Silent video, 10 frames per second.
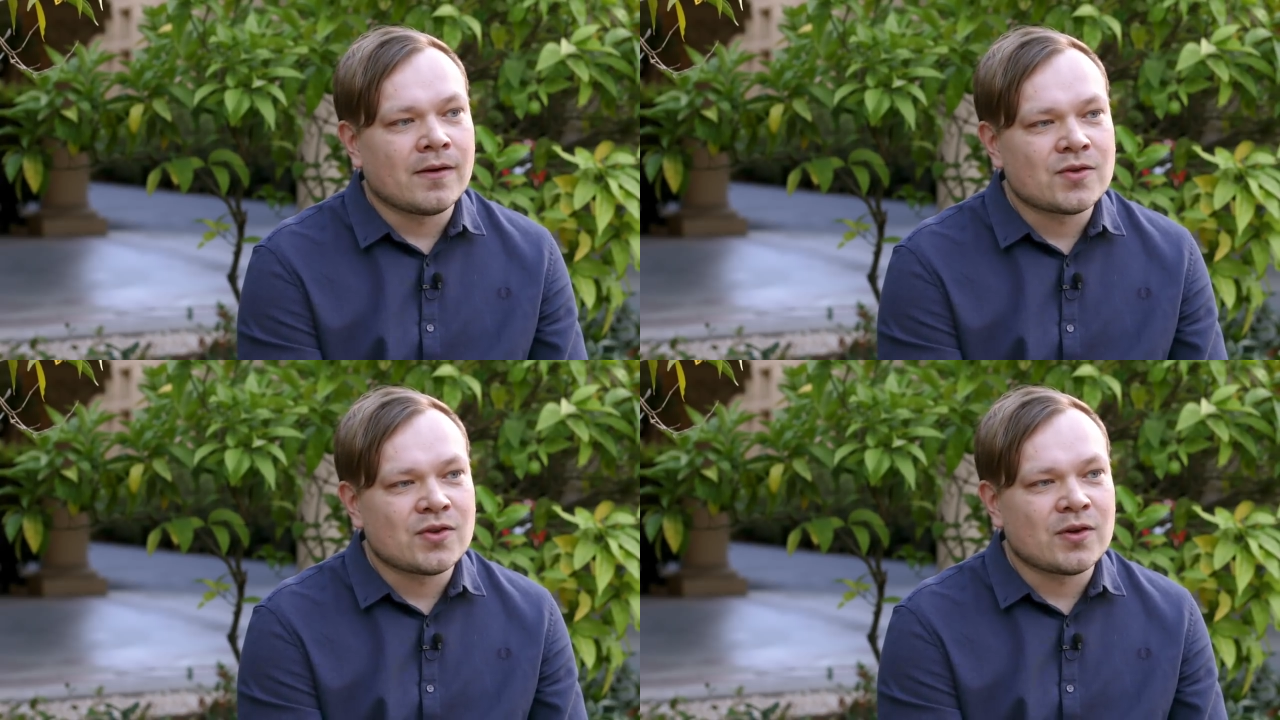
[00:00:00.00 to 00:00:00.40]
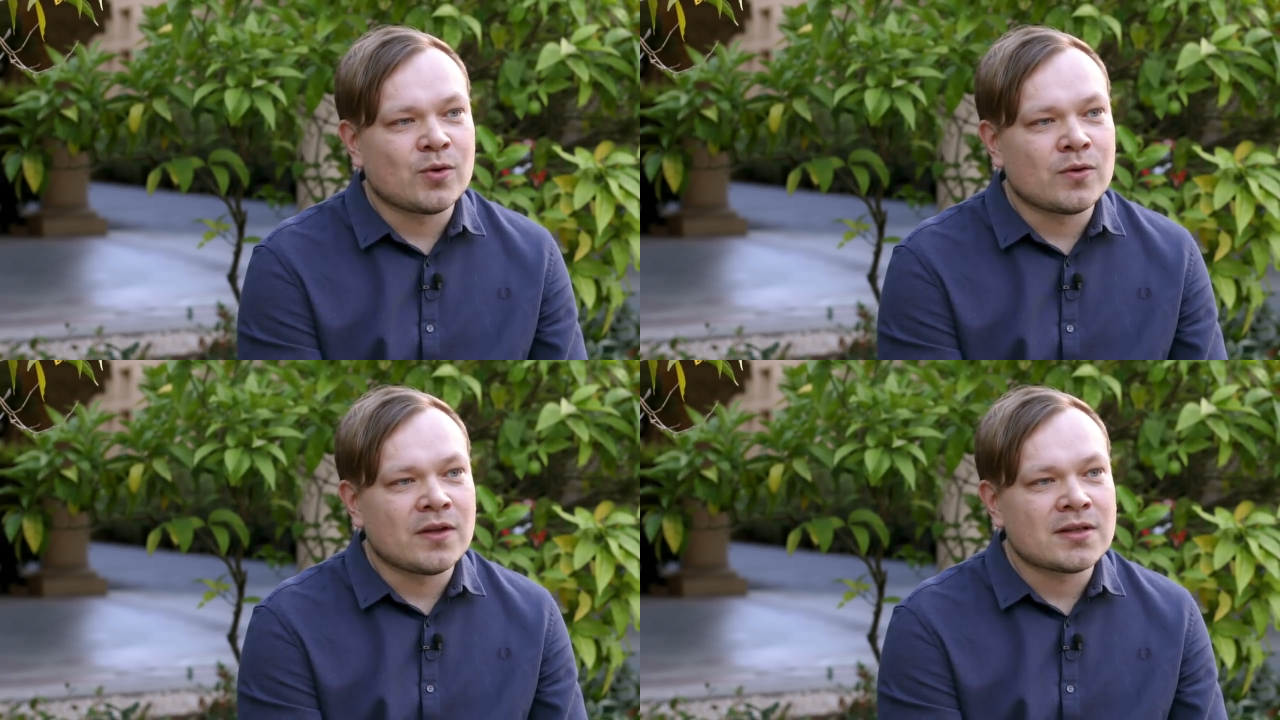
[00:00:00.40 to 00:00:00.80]
4 а,
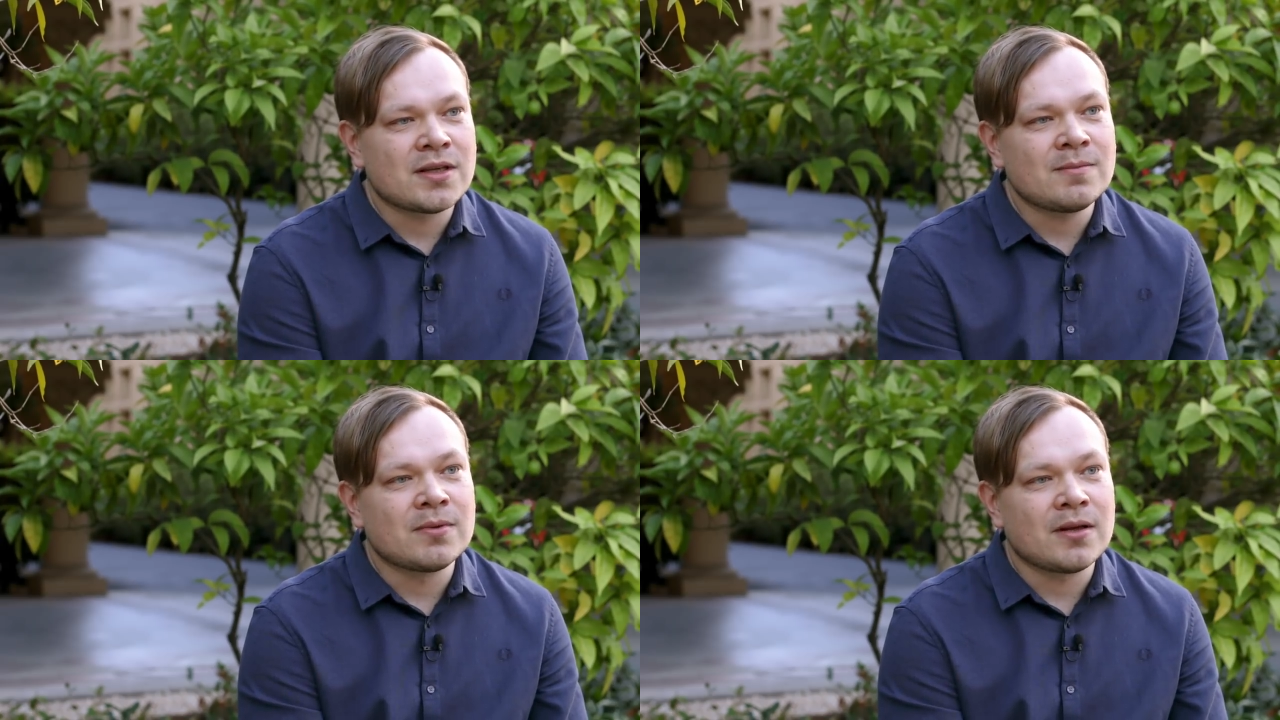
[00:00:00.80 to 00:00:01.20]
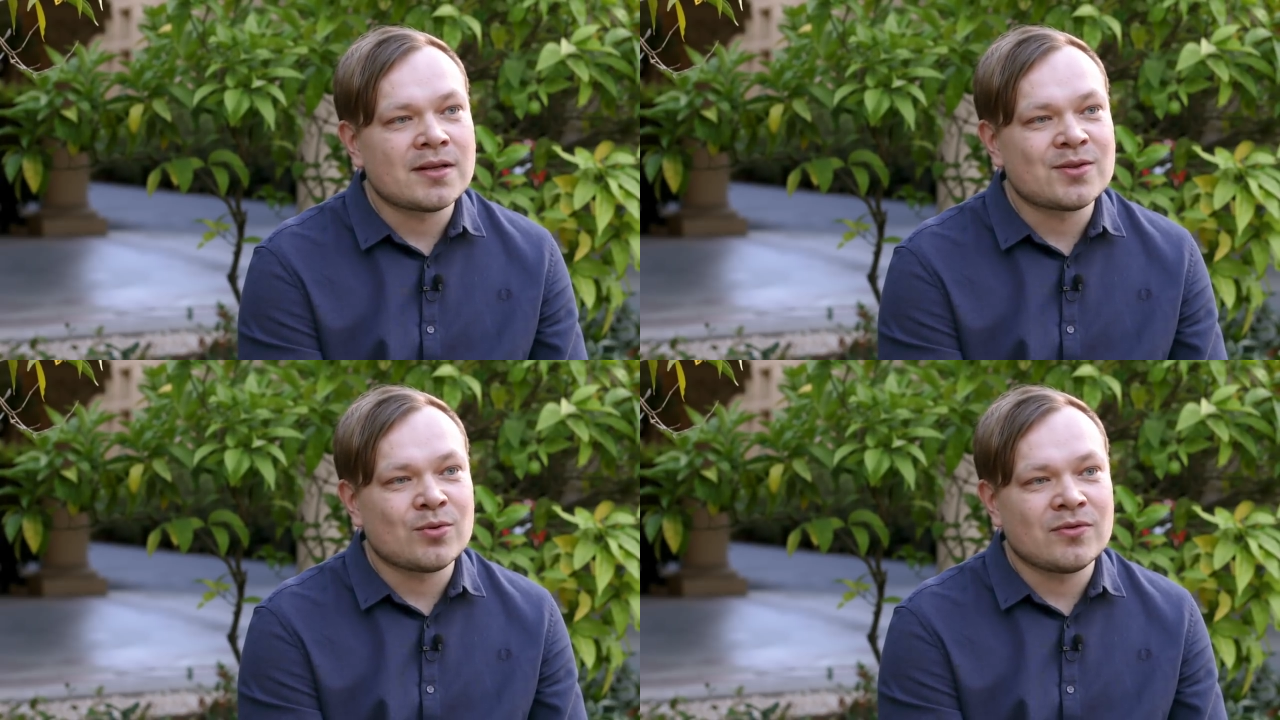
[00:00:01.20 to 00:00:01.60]
года назад
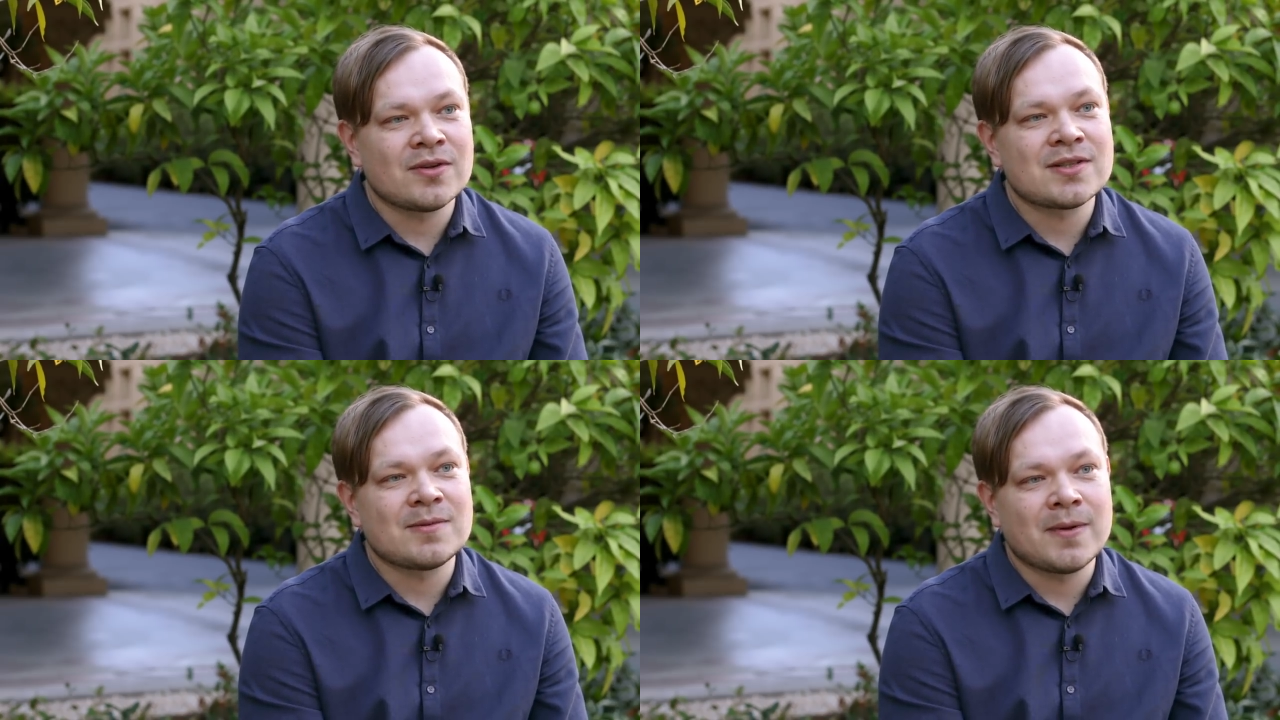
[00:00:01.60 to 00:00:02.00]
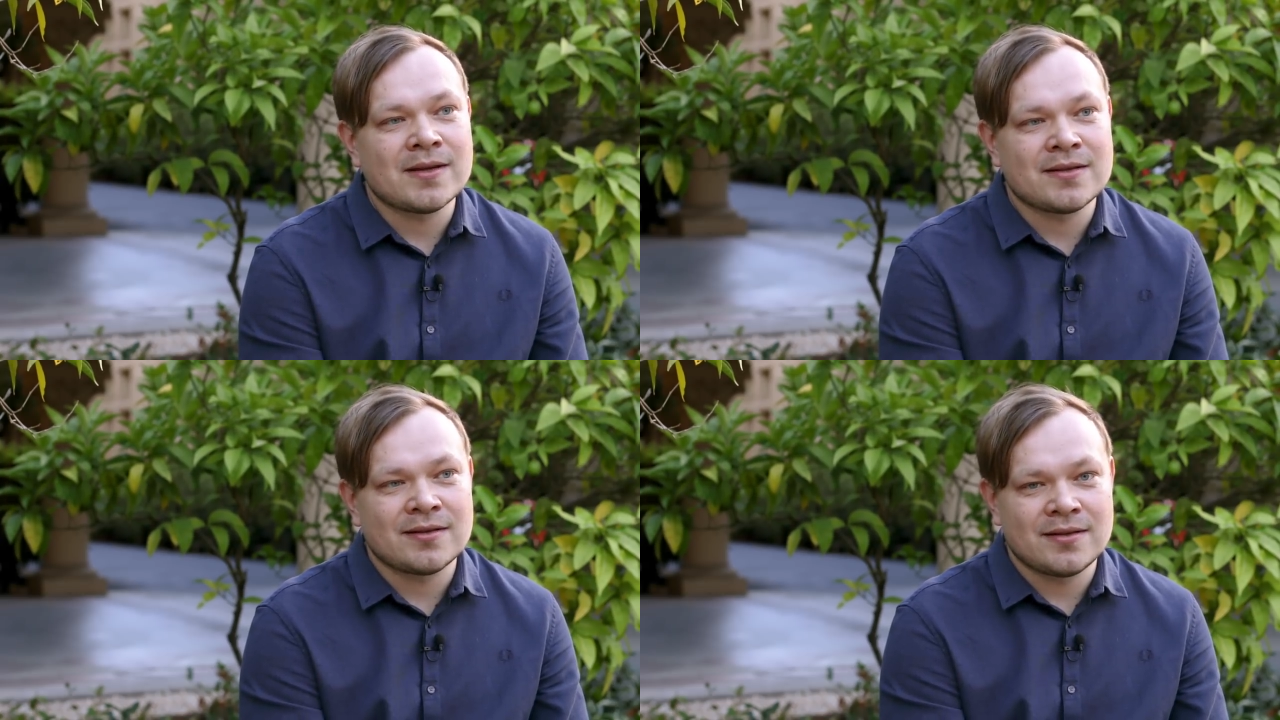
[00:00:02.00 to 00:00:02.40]
была 125